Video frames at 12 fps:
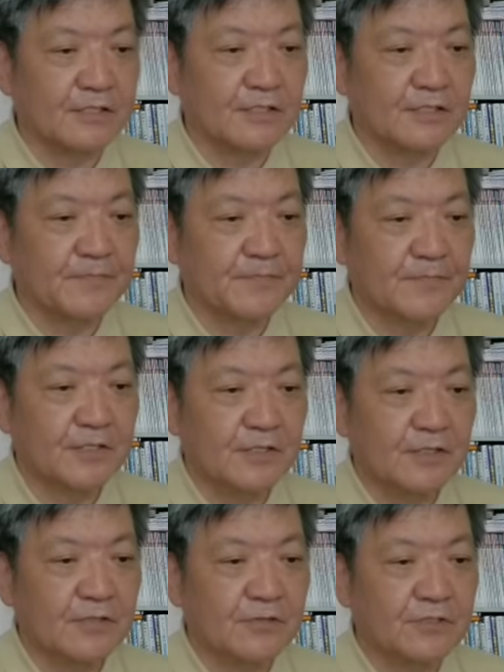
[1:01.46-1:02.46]
にした。
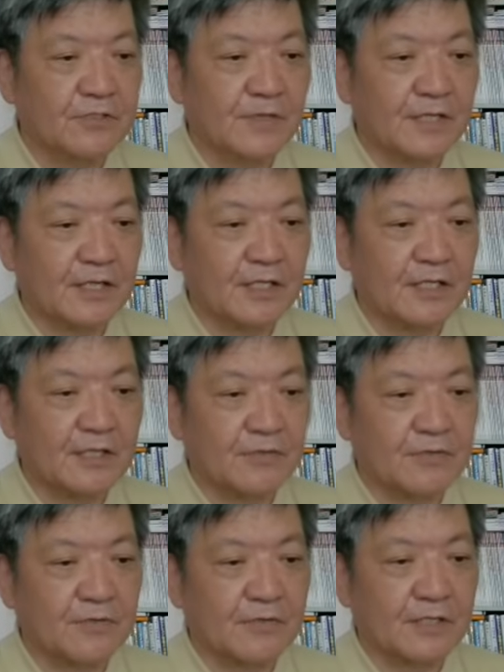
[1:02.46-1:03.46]
福島県警
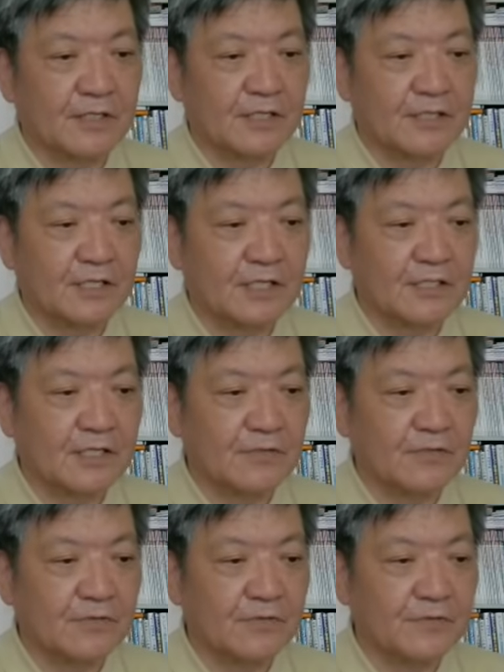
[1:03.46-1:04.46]
の相談が最多
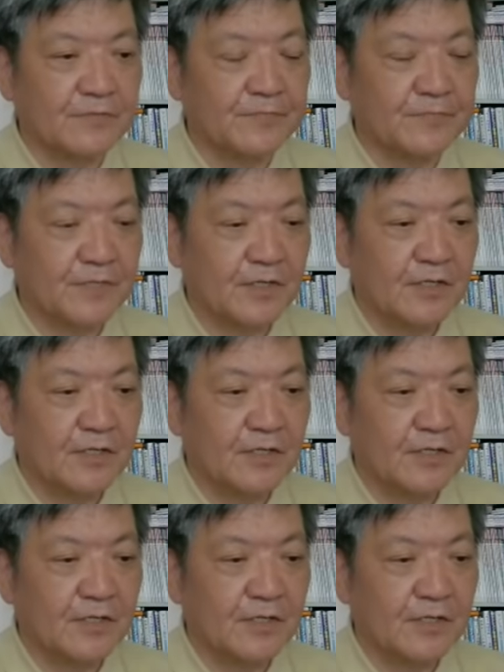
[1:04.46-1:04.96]
という。